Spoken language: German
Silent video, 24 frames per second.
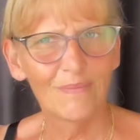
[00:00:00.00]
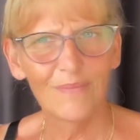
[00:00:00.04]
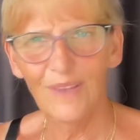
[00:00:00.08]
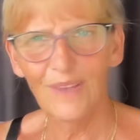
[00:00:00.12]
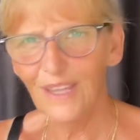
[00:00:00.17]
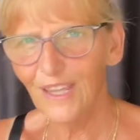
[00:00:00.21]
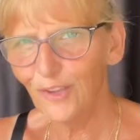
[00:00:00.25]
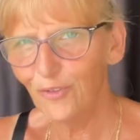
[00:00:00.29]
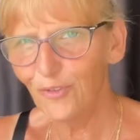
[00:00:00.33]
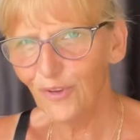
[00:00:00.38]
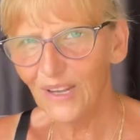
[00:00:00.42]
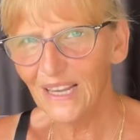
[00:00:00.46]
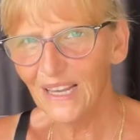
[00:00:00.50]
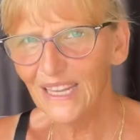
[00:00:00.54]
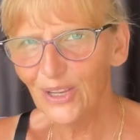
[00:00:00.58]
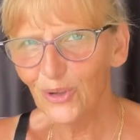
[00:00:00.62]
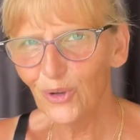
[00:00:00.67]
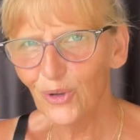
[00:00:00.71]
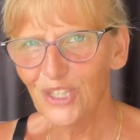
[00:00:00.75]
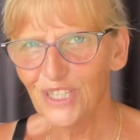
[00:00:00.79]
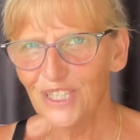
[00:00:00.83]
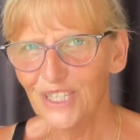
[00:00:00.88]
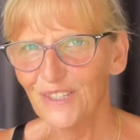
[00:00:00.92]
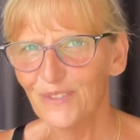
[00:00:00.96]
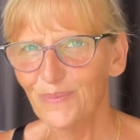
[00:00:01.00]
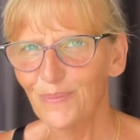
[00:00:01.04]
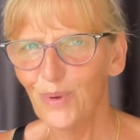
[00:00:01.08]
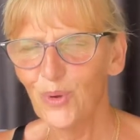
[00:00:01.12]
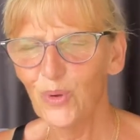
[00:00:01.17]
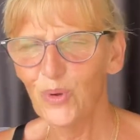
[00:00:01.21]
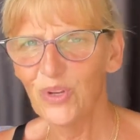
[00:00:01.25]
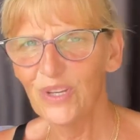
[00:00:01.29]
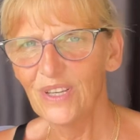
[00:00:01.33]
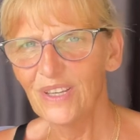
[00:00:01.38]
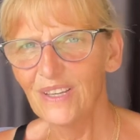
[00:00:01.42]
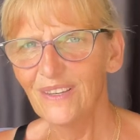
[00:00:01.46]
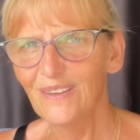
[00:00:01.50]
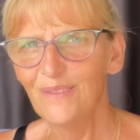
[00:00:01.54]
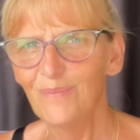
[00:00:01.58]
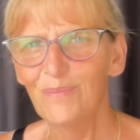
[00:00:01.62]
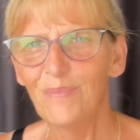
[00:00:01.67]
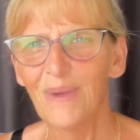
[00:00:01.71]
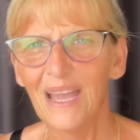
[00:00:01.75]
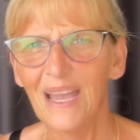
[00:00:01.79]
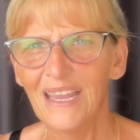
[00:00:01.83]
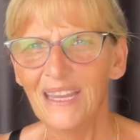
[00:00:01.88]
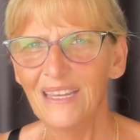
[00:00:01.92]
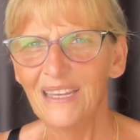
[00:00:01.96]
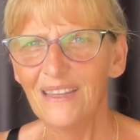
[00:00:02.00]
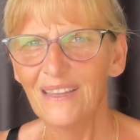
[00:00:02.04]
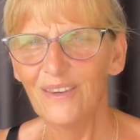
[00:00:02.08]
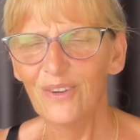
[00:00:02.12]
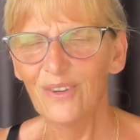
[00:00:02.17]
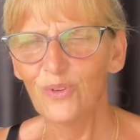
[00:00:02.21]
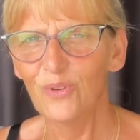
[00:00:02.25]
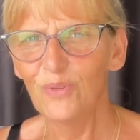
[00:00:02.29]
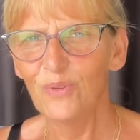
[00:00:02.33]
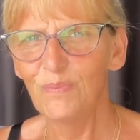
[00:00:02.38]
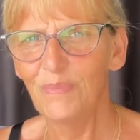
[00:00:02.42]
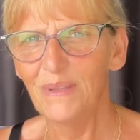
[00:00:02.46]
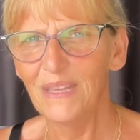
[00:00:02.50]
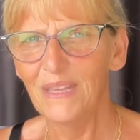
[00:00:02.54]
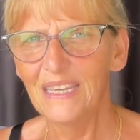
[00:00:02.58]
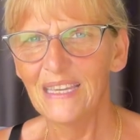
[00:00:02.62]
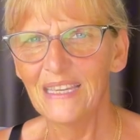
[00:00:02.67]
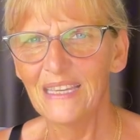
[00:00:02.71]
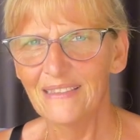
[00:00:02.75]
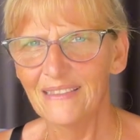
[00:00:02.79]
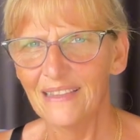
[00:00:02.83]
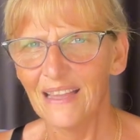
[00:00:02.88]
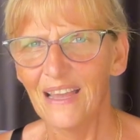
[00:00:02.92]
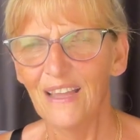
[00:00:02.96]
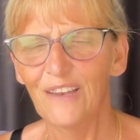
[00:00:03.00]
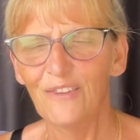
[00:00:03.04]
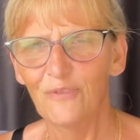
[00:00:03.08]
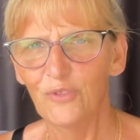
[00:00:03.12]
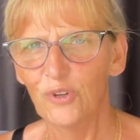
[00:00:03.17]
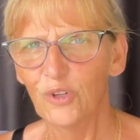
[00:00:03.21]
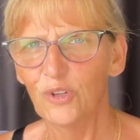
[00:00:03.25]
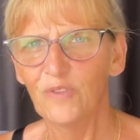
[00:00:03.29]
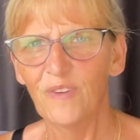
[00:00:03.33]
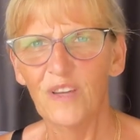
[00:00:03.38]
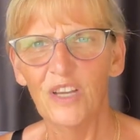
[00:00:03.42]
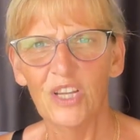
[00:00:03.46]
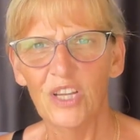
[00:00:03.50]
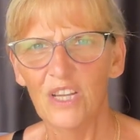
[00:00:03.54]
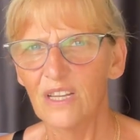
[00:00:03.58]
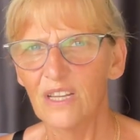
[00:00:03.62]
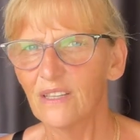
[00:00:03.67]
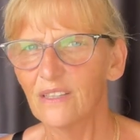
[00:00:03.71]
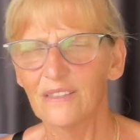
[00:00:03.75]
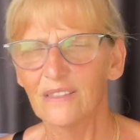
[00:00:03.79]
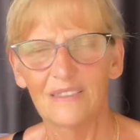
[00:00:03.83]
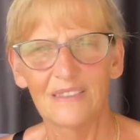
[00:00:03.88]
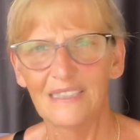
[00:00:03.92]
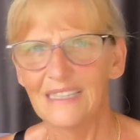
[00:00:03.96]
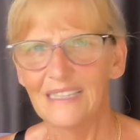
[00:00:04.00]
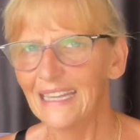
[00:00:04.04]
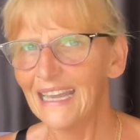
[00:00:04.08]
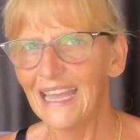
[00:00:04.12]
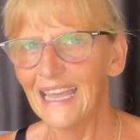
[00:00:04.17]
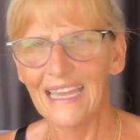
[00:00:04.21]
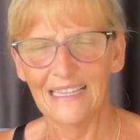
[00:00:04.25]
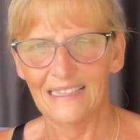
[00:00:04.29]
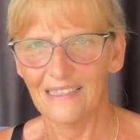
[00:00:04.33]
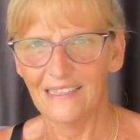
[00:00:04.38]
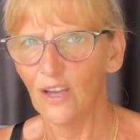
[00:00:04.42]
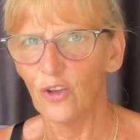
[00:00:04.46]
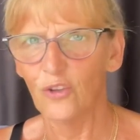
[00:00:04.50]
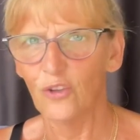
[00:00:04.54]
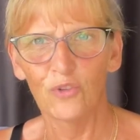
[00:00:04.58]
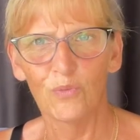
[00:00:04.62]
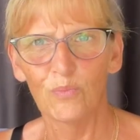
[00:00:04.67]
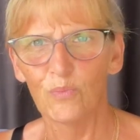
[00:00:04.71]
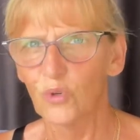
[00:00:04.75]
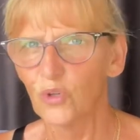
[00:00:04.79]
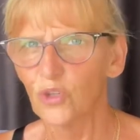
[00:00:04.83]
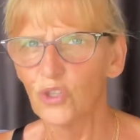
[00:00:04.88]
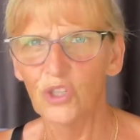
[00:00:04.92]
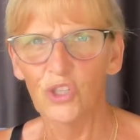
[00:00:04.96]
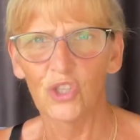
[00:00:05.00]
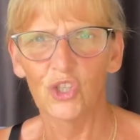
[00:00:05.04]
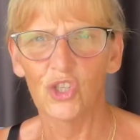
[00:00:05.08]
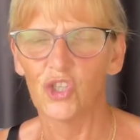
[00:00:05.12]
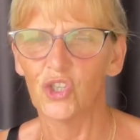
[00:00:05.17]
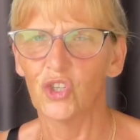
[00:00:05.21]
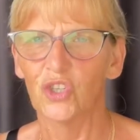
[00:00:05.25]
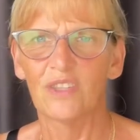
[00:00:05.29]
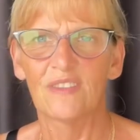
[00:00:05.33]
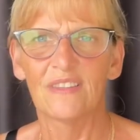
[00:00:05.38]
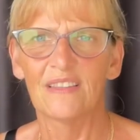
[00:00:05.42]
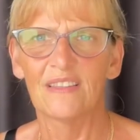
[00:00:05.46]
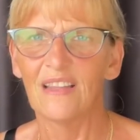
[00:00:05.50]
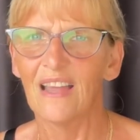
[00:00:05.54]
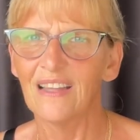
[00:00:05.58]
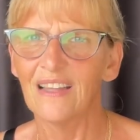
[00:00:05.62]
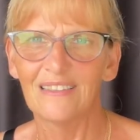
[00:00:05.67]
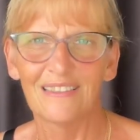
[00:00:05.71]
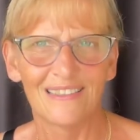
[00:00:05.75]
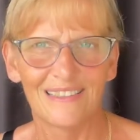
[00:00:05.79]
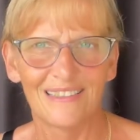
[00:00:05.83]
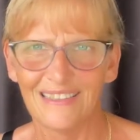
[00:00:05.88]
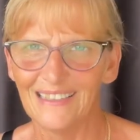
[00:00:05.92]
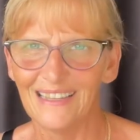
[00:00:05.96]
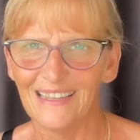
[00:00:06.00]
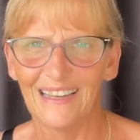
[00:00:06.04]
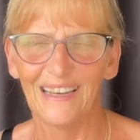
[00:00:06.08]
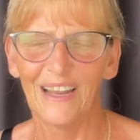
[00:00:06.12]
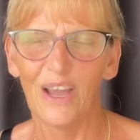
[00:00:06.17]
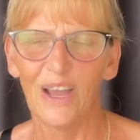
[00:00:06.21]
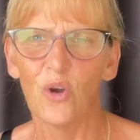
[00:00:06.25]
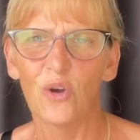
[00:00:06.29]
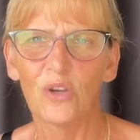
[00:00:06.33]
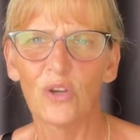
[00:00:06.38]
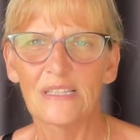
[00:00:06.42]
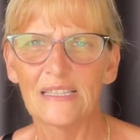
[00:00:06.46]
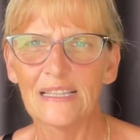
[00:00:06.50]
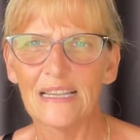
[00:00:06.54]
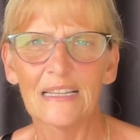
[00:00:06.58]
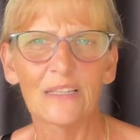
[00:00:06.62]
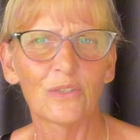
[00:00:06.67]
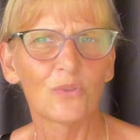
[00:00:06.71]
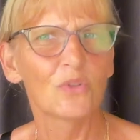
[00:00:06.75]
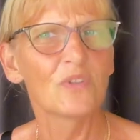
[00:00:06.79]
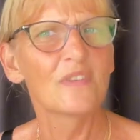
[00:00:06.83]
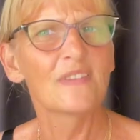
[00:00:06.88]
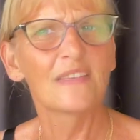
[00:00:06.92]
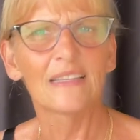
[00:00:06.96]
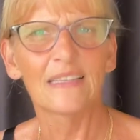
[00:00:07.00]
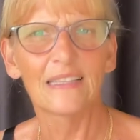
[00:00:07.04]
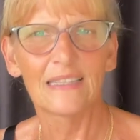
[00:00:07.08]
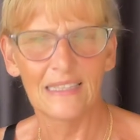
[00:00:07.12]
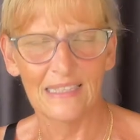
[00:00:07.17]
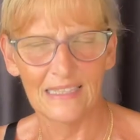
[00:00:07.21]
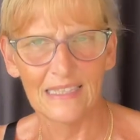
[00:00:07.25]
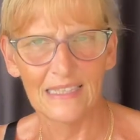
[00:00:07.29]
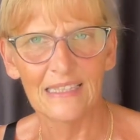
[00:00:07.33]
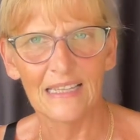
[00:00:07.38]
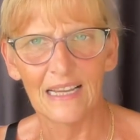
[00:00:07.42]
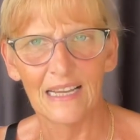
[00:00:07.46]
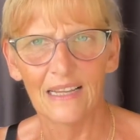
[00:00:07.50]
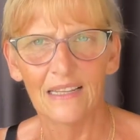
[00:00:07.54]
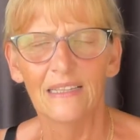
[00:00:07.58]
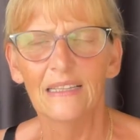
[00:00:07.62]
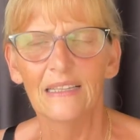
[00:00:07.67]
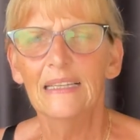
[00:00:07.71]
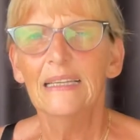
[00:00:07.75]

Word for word: Ich verlinke euch das mal unten. Meine und Bekirs Antwort war direkt aus dem Mund geschossen, hatte sie dann auch gesagt, unsere Kinder.